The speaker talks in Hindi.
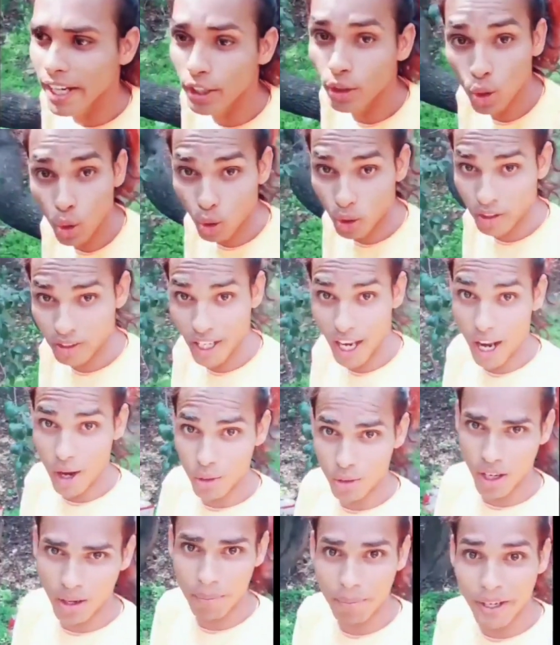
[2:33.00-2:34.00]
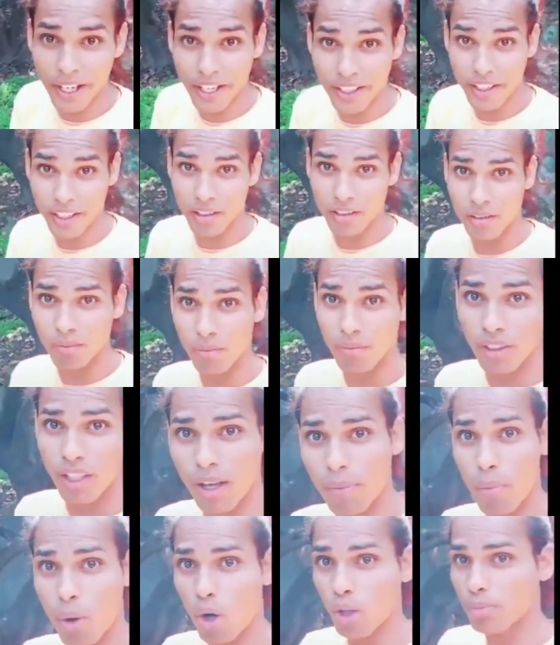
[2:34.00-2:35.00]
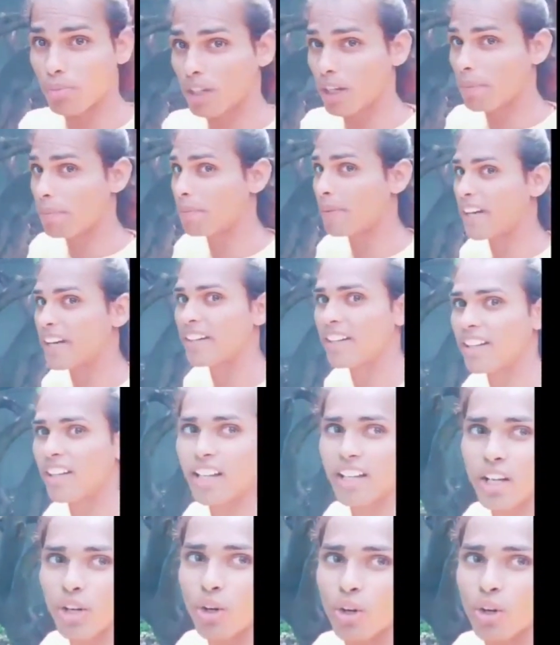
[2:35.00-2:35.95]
तोड़ने आया हूँ या बेर के बहुत बड़े पेड़ लगे हुए